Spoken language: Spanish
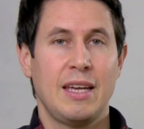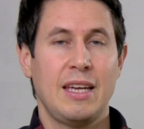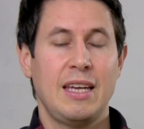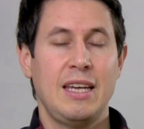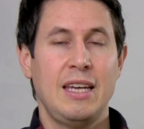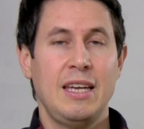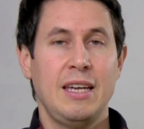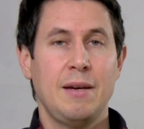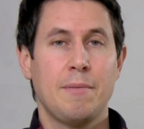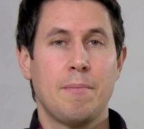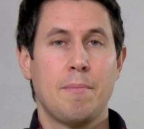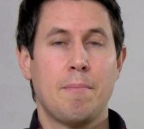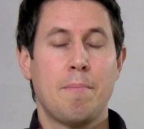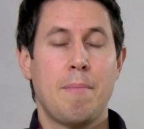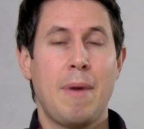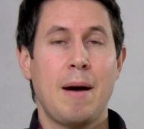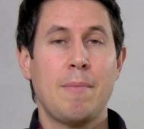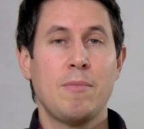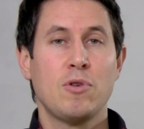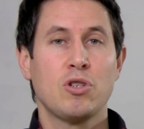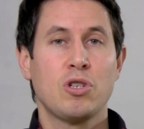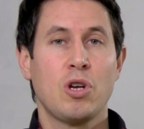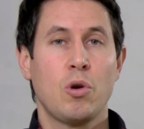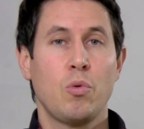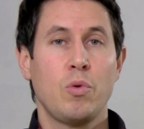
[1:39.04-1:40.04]
y
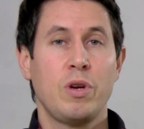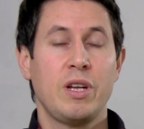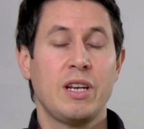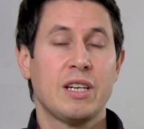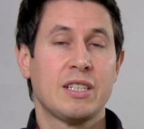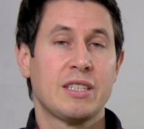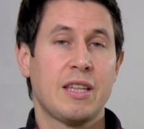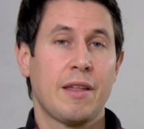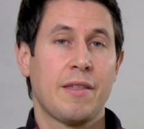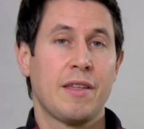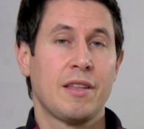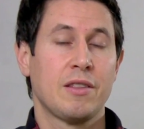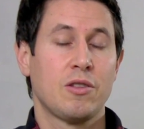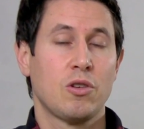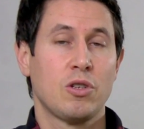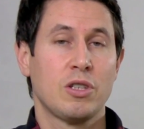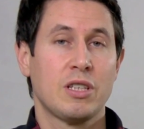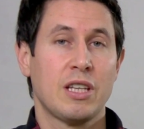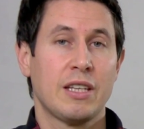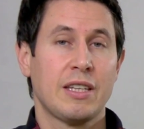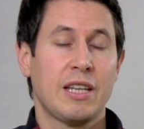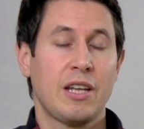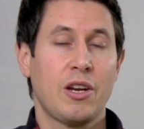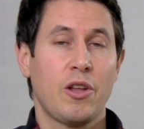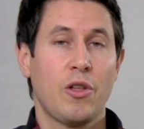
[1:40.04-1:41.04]
vamos a unir este centro
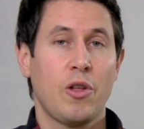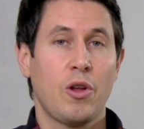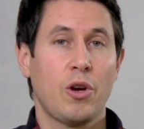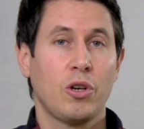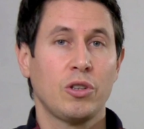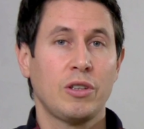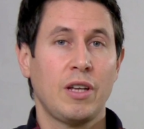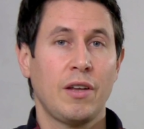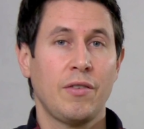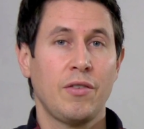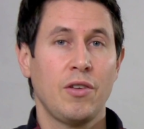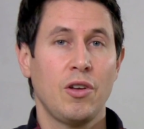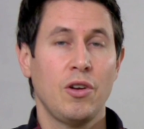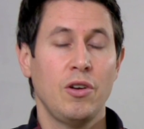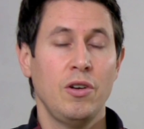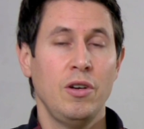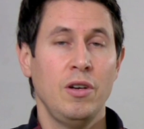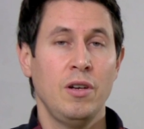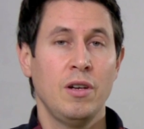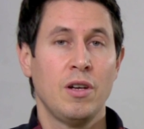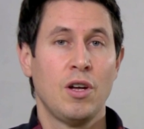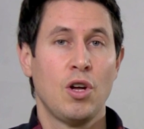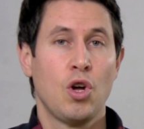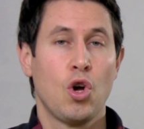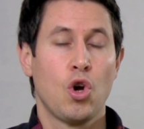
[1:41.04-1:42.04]
instantáneo de
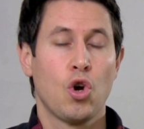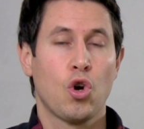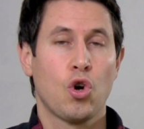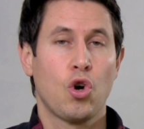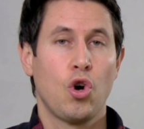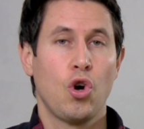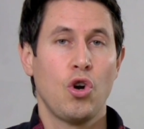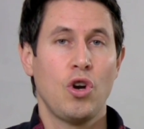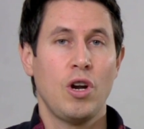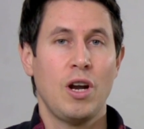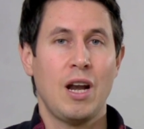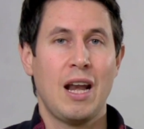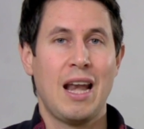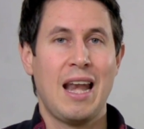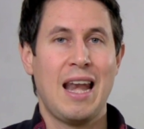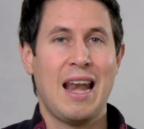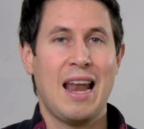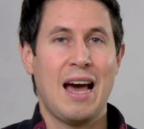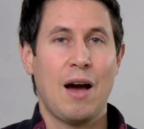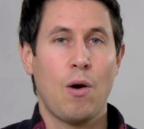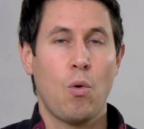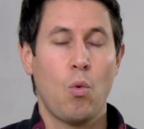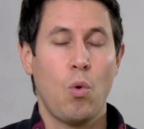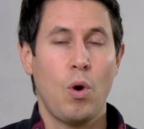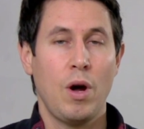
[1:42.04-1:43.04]
rotación con
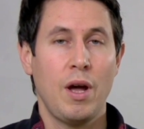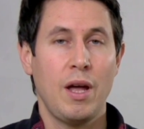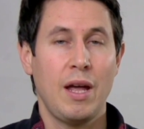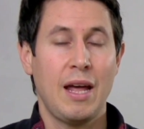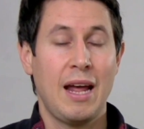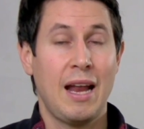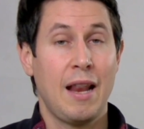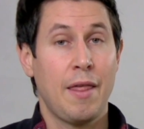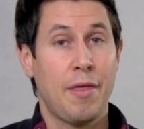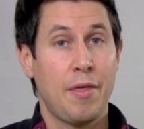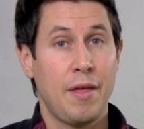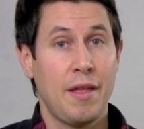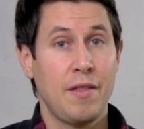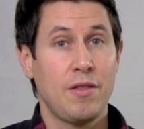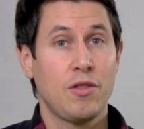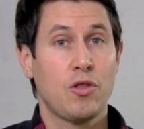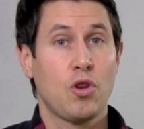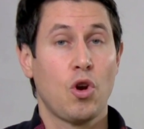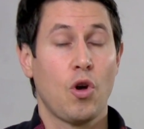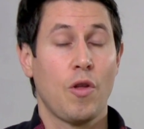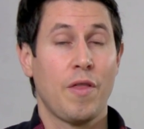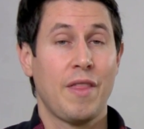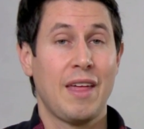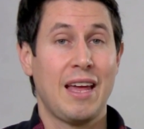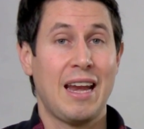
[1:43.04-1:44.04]
el
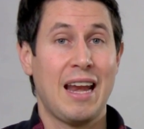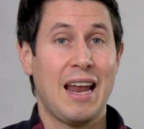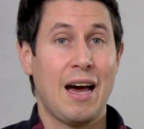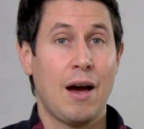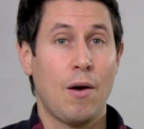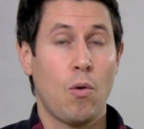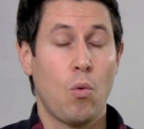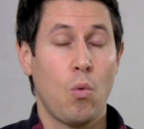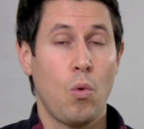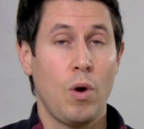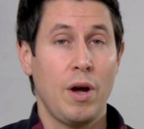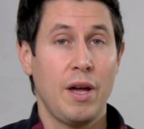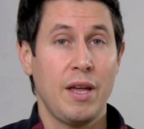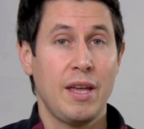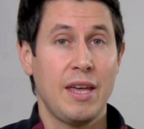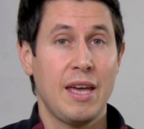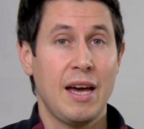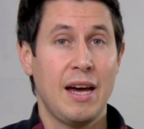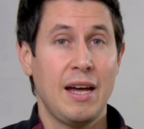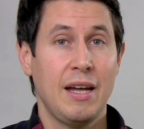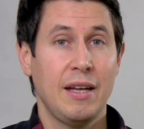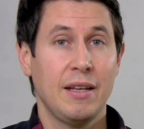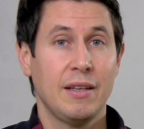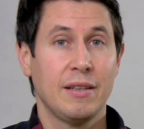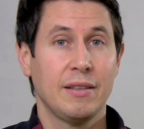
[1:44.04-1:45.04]
centro de la
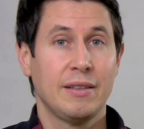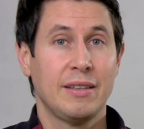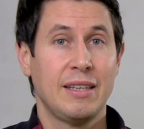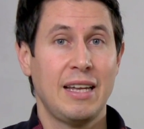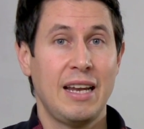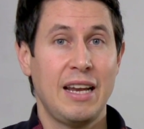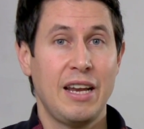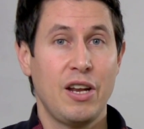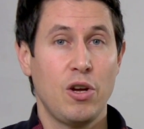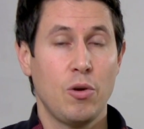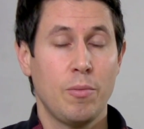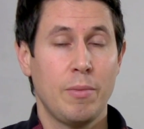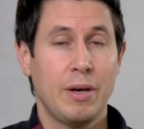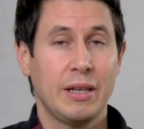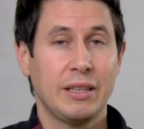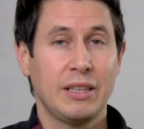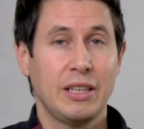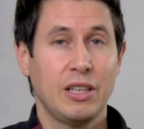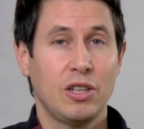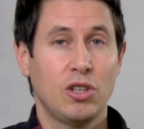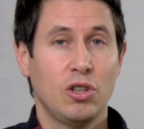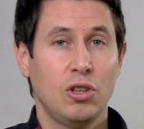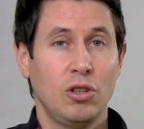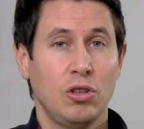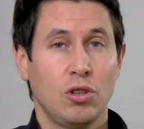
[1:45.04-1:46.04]
huella del
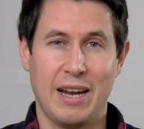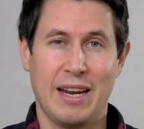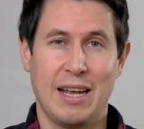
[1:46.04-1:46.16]
neumático.